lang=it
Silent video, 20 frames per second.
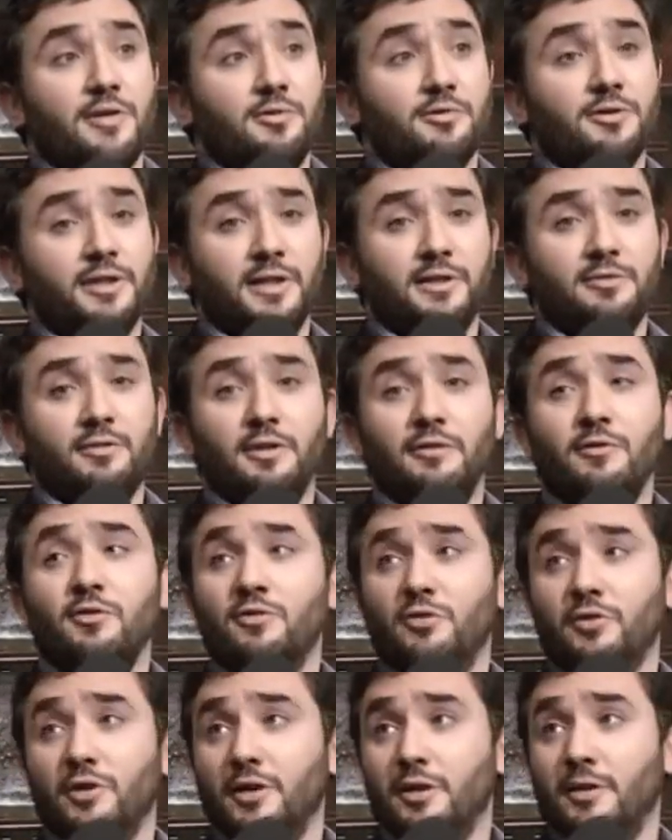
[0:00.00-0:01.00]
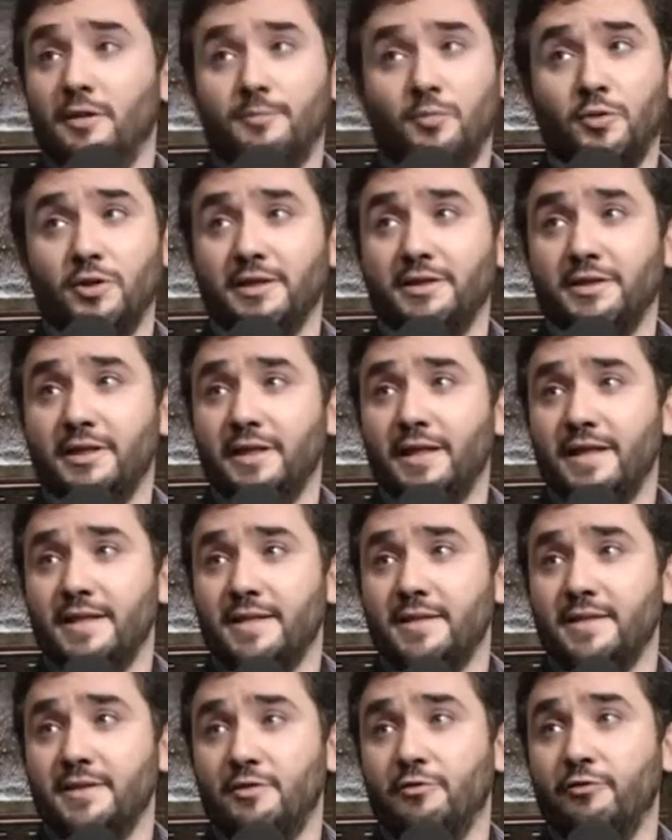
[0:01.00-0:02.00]
sul decreto lavoro il Poletti
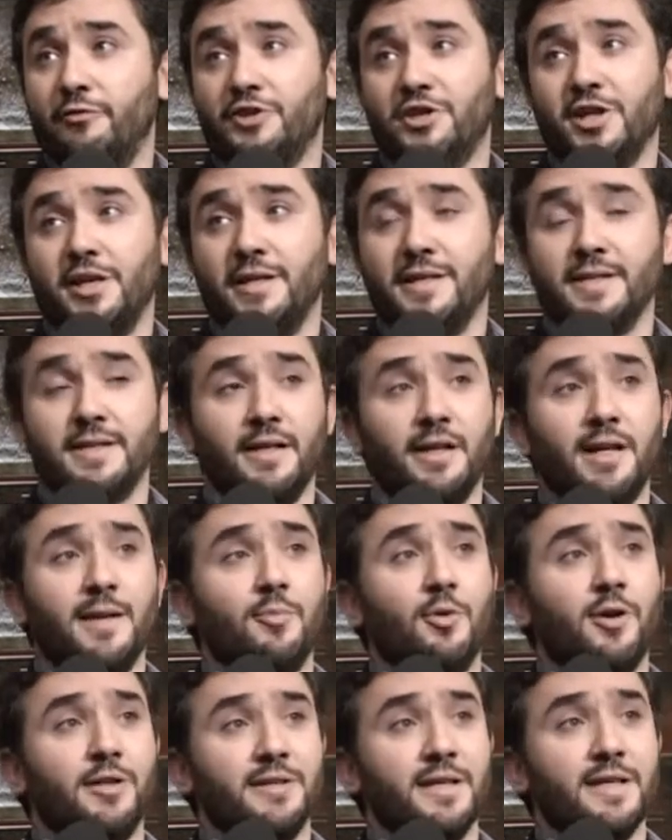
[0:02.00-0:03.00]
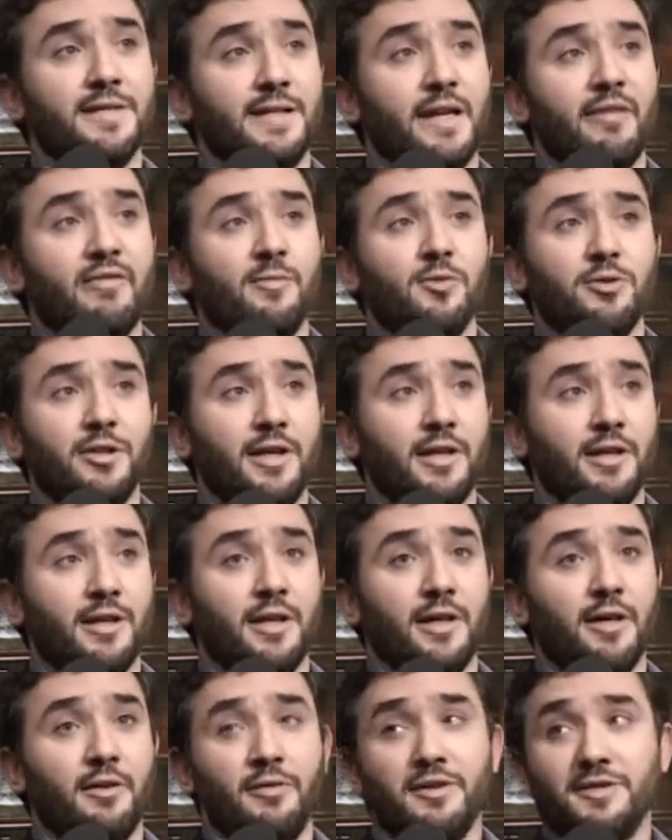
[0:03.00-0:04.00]
Renzi si ufficializza all'epoca degli schiavi
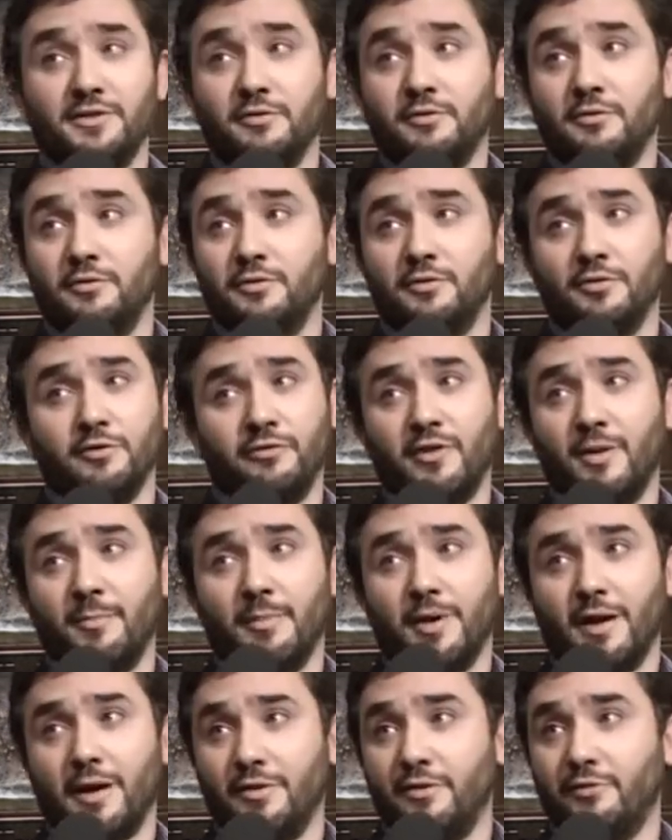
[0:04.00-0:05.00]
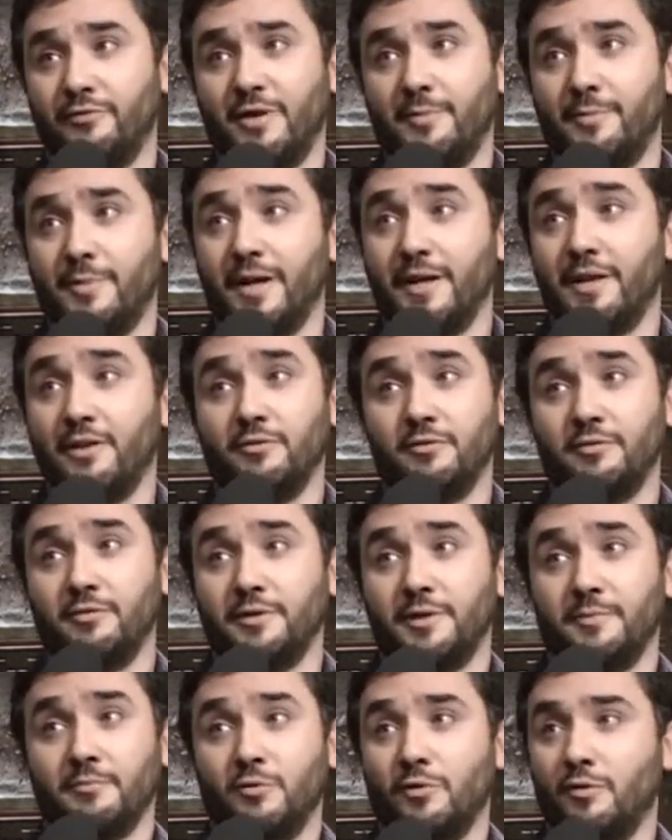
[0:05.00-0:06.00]
moderni e questo non va, non va bene, è un,
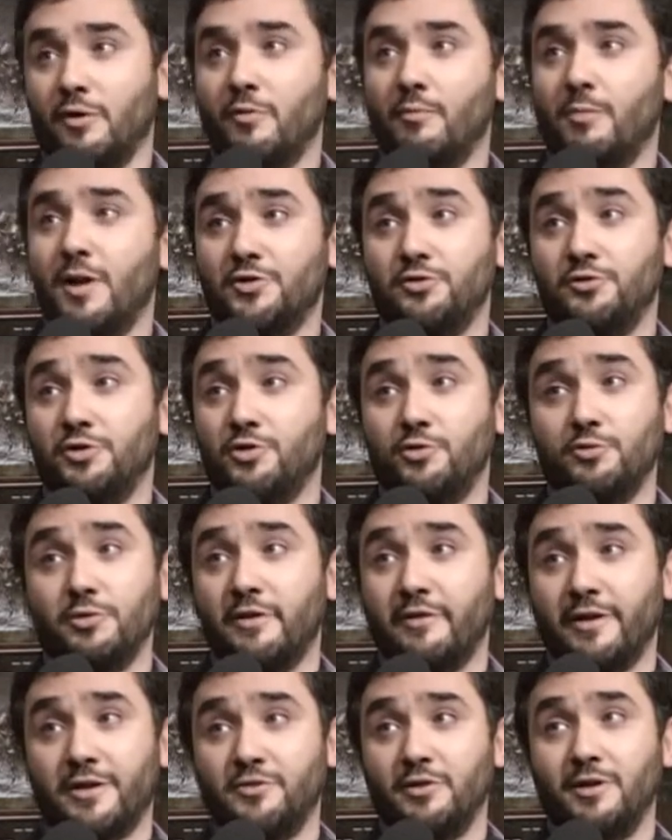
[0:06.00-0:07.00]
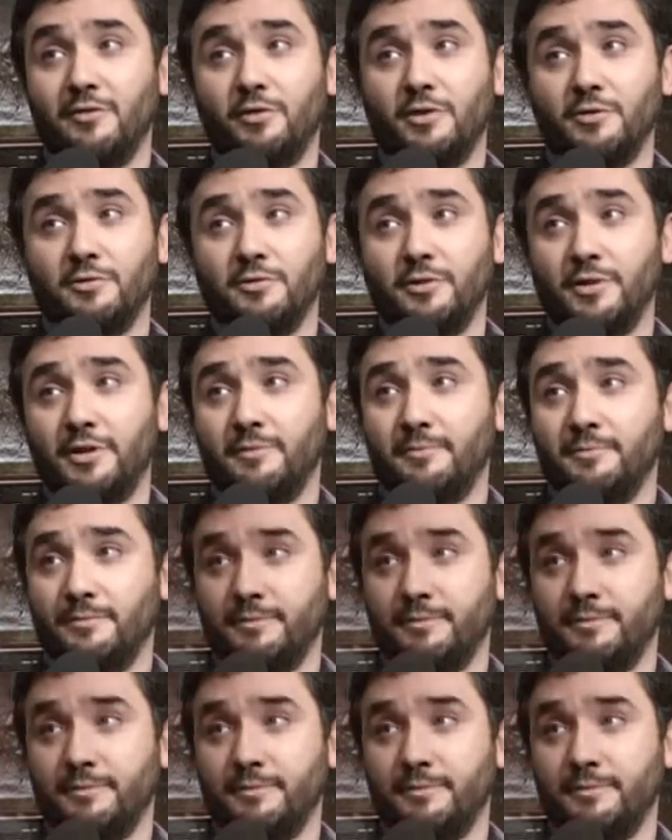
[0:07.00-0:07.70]
è un bacio di Giuda verso i lavoratori.